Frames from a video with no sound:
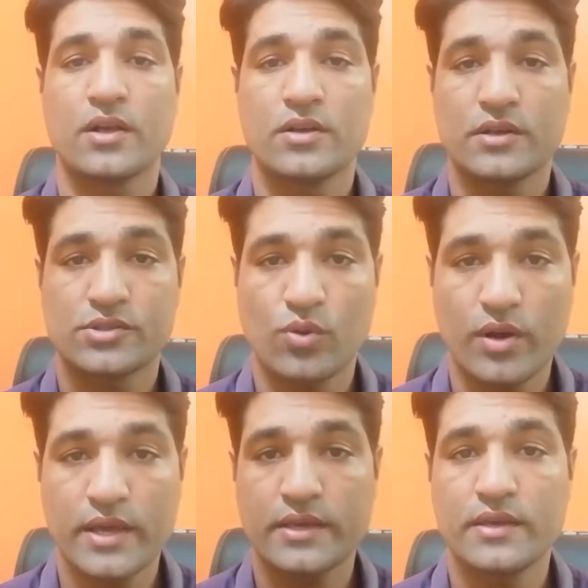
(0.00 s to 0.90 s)

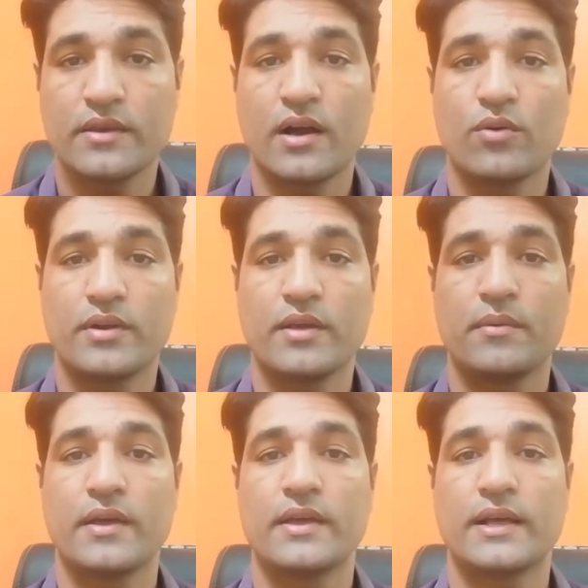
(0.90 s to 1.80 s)
सोने की अंगूठी
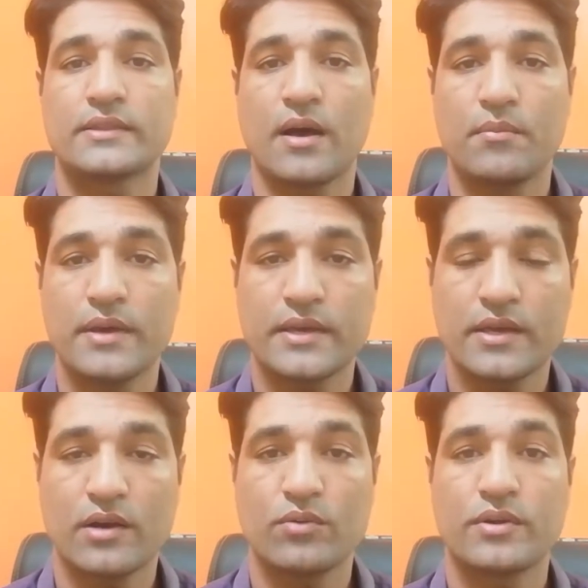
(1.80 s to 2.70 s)
में या तांबे की
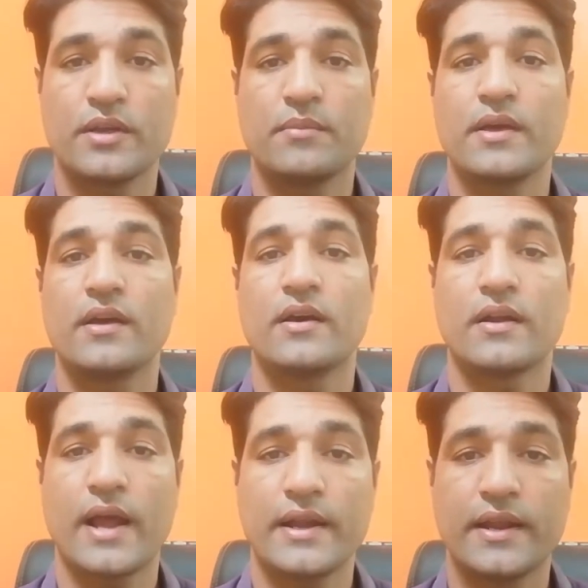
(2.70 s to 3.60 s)
अंगूठी में
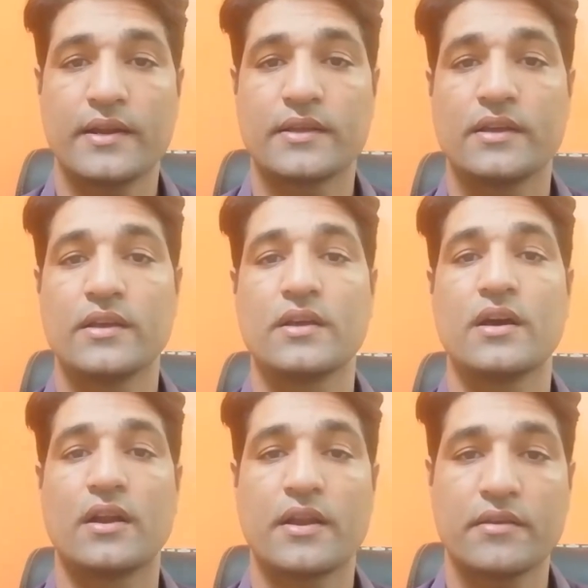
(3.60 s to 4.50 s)
राइट हैंड की
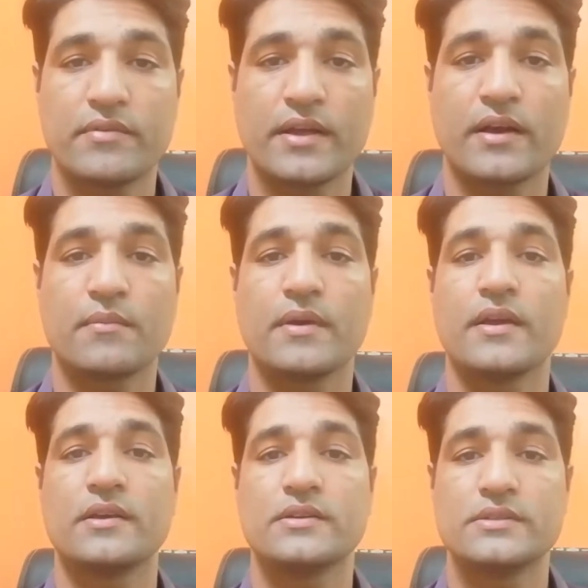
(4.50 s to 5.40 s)
रिंग फिंगर
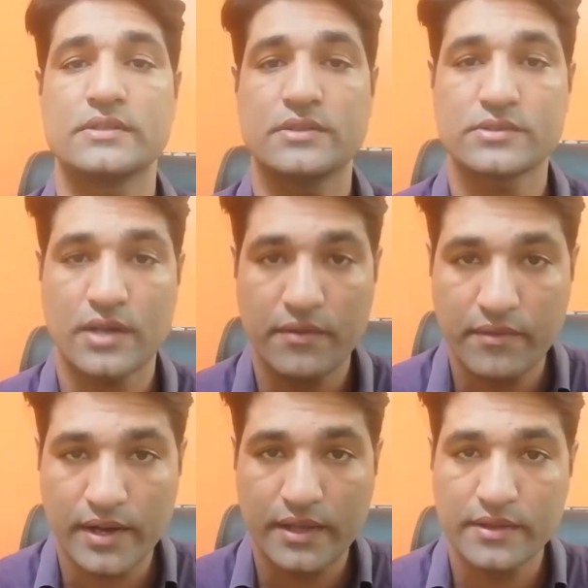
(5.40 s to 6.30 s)
में
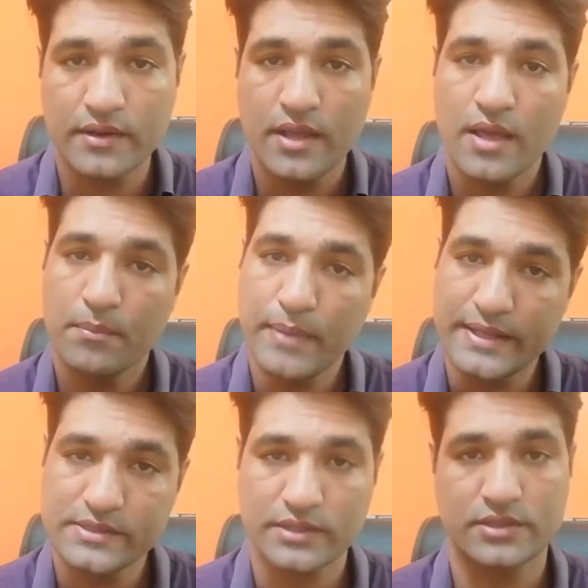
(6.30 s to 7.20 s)
रविवार के दिन पहन
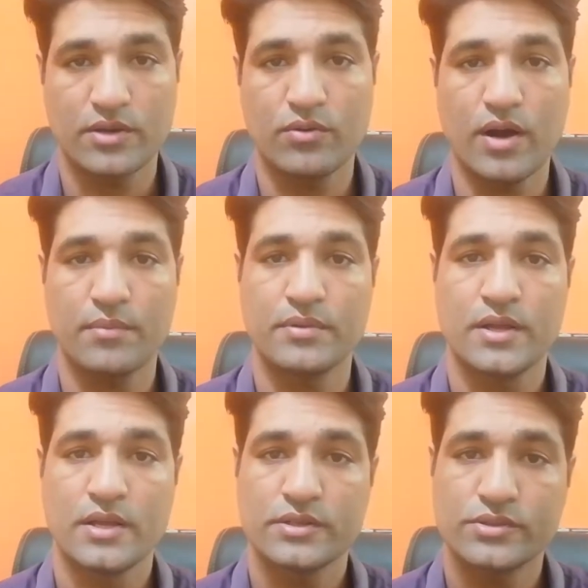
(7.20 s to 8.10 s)
सकते हो आप
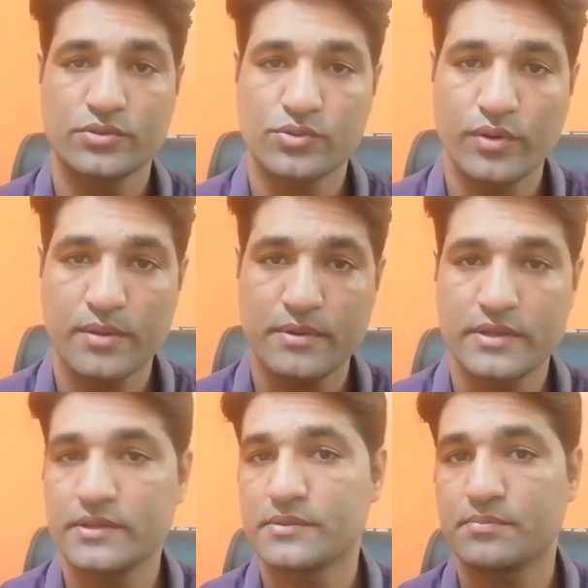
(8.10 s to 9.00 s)
सूर्य
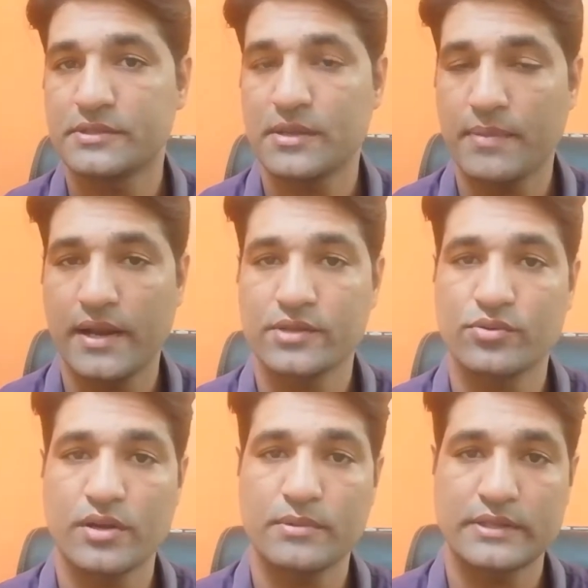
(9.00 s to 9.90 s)
इससे पहले
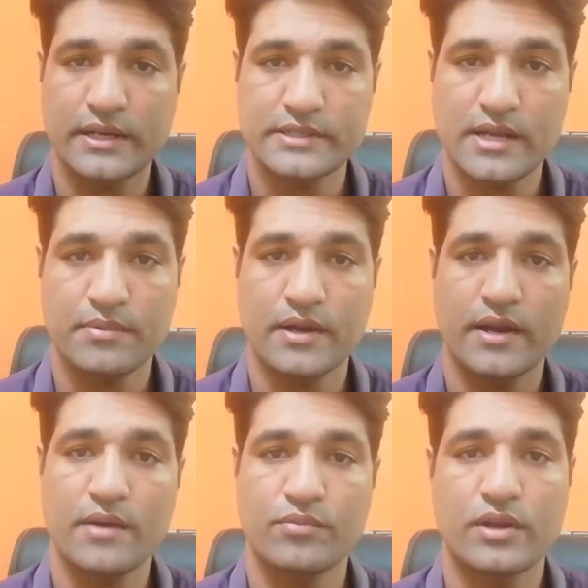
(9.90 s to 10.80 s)
सूर्य मंत्र के जाप कर
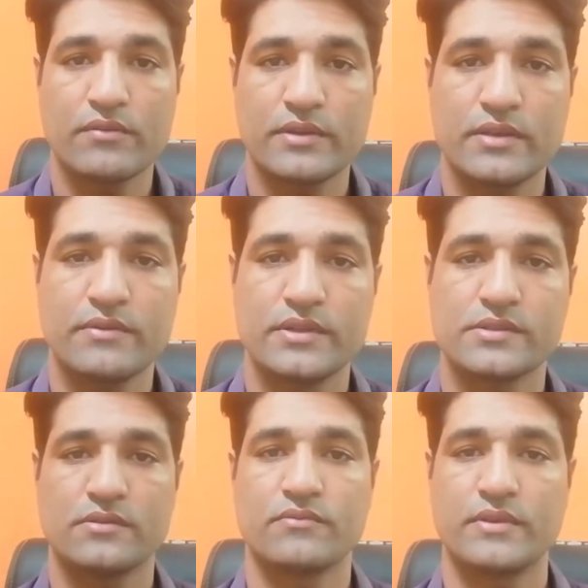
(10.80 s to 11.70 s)
लेना पूरी विधि
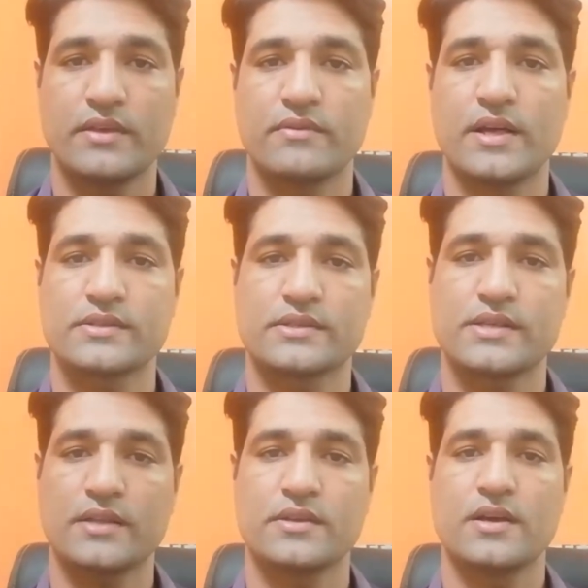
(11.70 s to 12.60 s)
विधि विधान के
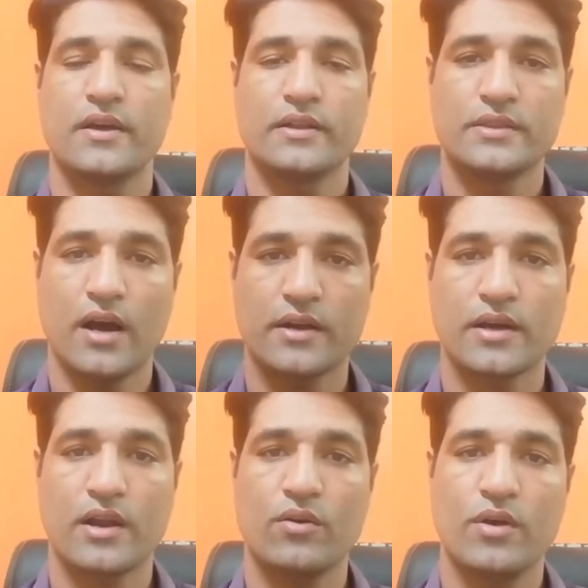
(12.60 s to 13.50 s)
साथ धारण
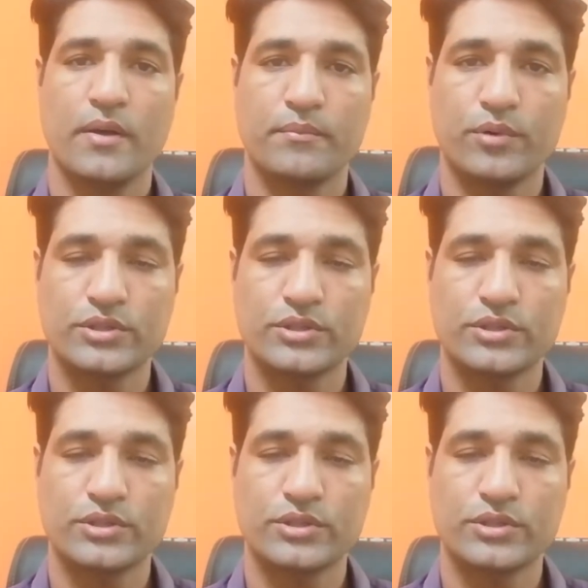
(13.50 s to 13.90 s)
कर लो बहुत